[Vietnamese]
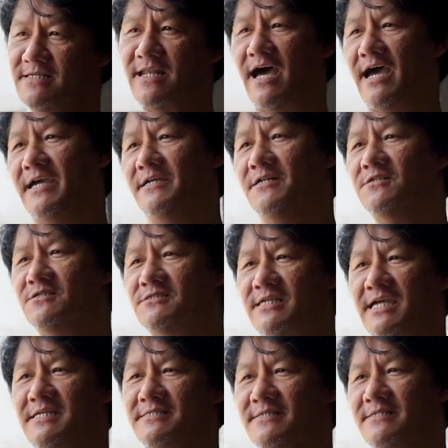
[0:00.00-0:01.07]
thế này hướng
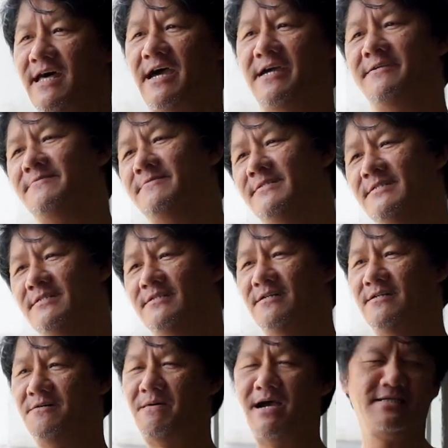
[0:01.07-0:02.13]
sáng như thế này
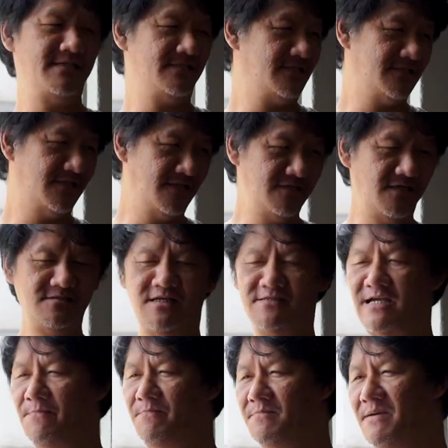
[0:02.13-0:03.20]
ờ, bạn nhìn nhìn nhìn, nhìn
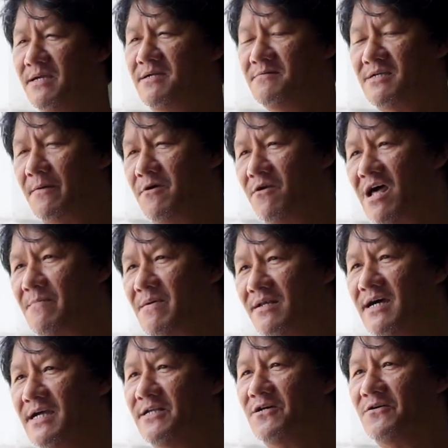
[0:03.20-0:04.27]
cam, mấy camera bạn
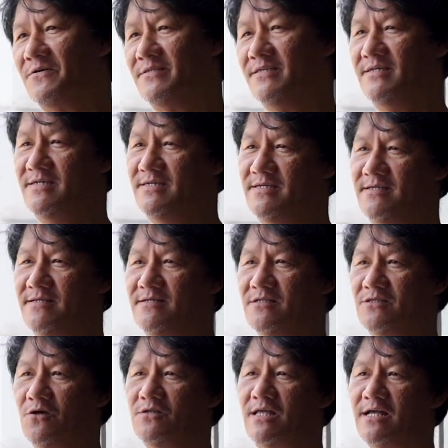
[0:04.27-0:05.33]
thấy rồi thì
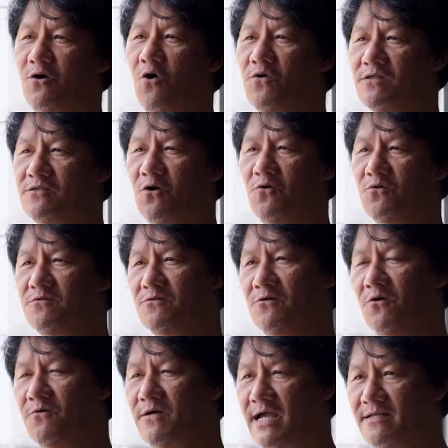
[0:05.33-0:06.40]
tôi cố cố
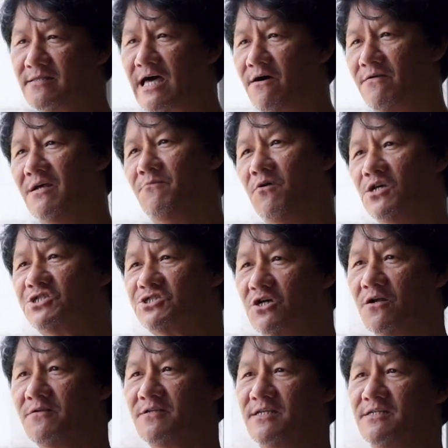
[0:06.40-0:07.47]
cố gắng tạo ra một cái
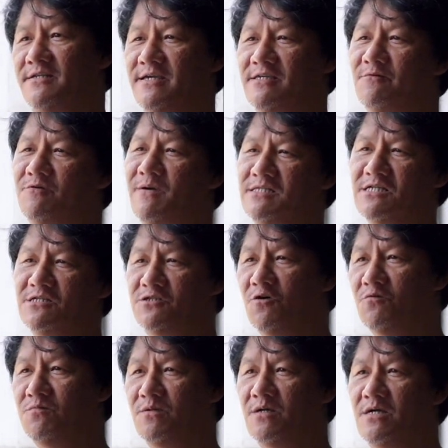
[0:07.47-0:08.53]
shot kinh điển trong bức ảnh chân
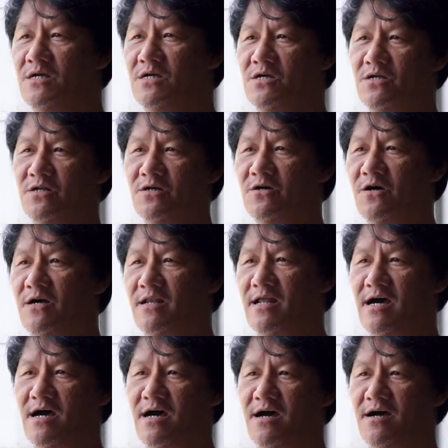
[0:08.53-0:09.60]
dung nó gọi
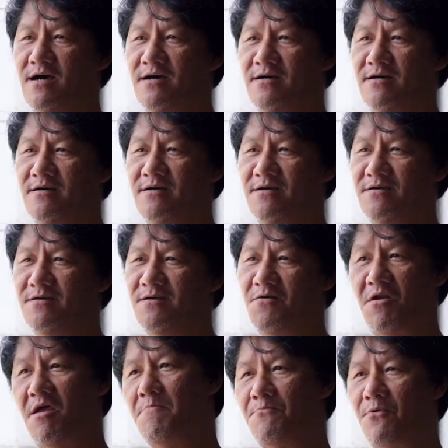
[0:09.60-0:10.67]
là
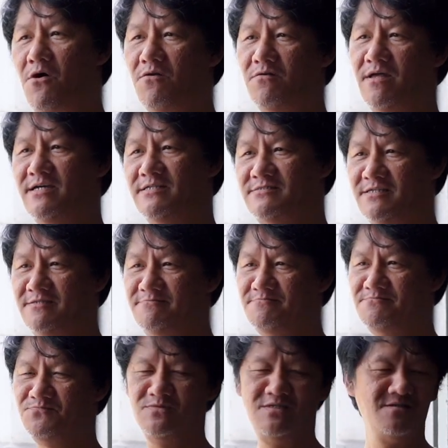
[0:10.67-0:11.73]
Rembrandt Lighting
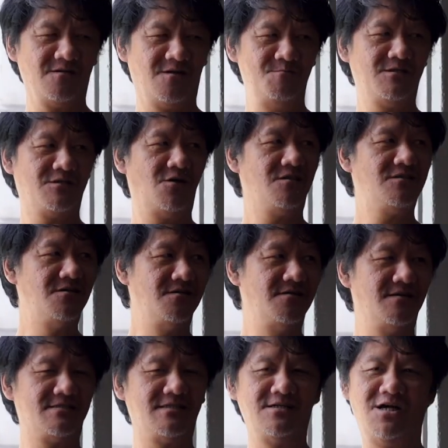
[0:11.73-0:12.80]
không biết tôi nói
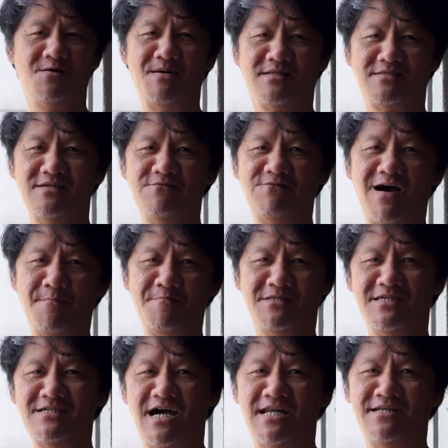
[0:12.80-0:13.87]
từ từ đó bằng tiếng Pháp hay
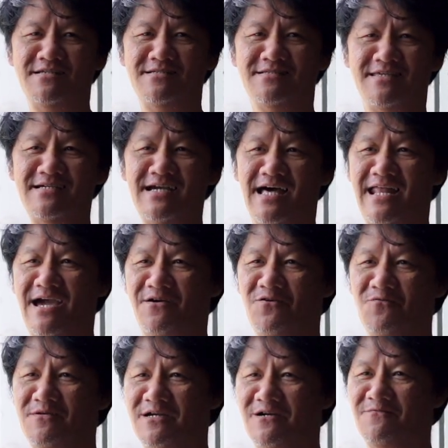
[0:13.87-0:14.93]
tiếng Anh hay là tiếng Hà Lan có
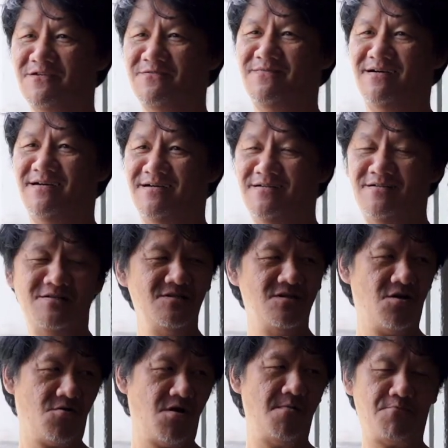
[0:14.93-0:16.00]
đúng hay không nhưng mà
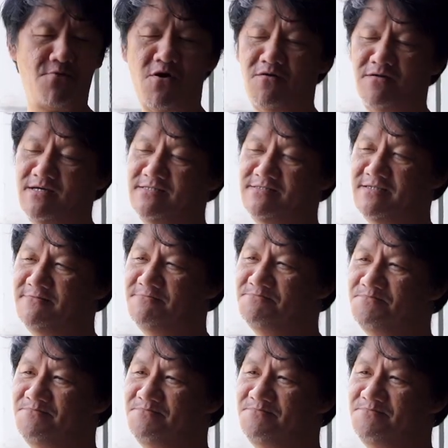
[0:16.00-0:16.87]
Rampron Lighting